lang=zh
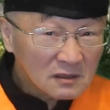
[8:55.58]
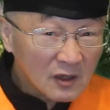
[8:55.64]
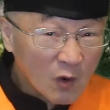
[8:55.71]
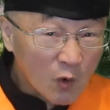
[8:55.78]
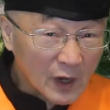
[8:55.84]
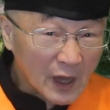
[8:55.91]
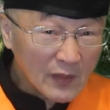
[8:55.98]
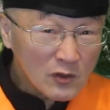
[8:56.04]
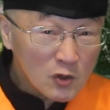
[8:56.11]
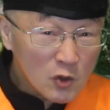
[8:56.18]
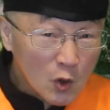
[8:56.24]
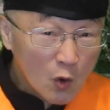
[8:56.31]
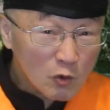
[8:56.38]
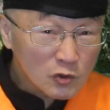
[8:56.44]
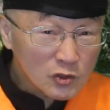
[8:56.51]
忽然
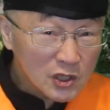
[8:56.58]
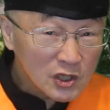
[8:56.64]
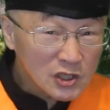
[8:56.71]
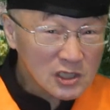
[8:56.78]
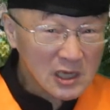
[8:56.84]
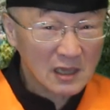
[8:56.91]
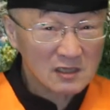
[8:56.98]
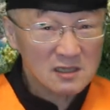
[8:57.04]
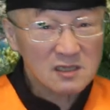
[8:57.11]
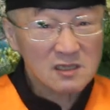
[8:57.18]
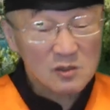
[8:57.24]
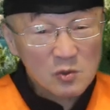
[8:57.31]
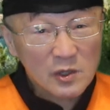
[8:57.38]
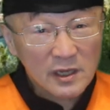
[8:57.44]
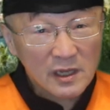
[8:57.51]
雄心长
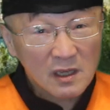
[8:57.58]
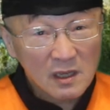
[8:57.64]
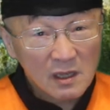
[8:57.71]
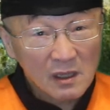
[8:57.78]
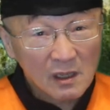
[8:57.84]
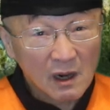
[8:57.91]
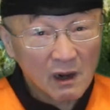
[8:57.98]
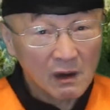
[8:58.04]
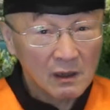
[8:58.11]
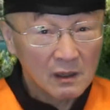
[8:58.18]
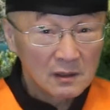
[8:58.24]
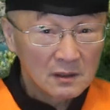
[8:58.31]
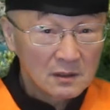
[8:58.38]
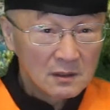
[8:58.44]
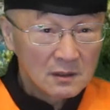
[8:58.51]
智慧啊！
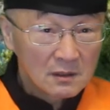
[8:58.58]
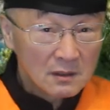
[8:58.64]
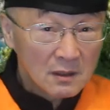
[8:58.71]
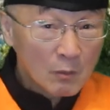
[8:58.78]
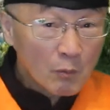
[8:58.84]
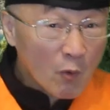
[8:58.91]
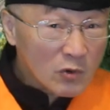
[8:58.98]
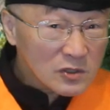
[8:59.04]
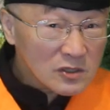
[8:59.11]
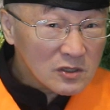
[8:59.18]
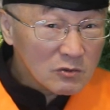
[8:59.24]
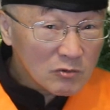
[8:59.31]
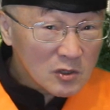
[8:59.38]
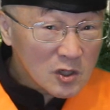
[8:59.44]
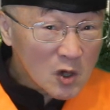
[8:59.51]
博士
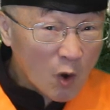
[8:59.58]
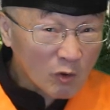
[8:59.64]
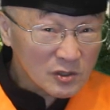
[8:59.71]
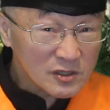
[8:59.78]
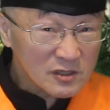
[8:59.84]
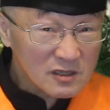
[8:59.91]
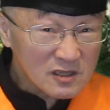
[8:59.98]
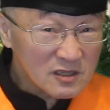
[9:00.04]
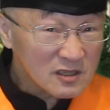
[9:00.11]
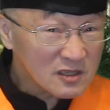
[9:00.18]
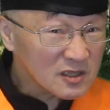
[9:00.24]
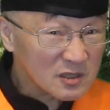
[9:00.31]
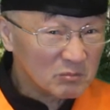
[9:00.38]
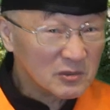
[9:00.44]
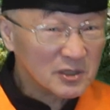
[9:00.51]
论文考试是
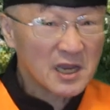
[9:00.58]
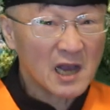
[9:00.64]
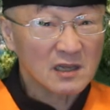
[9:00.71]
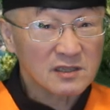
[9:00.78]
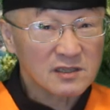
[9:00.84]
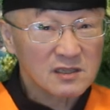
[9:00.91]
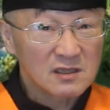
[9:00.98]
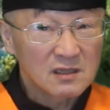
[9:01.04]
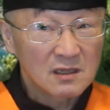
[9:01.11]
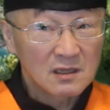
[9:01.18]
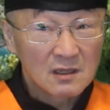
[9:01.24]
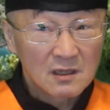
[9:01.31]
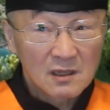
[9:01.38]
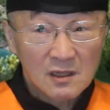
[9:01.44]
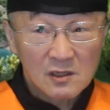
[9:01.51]
什么样子？
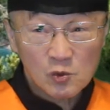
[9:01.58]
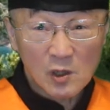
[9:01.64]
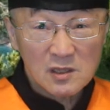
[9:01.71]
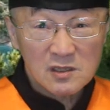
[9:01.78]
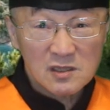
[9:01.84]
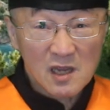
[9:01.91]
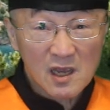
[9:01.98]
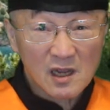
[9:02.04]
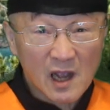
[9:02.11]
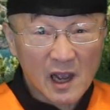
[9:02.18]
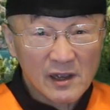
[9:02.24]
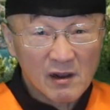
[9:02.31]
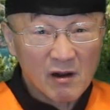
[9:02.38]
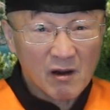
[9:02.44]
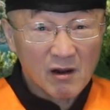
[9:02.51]
专设
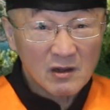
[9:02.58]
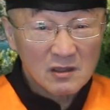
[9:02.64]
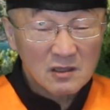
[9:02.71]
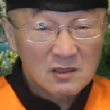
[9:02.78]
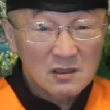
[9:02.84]
界哈，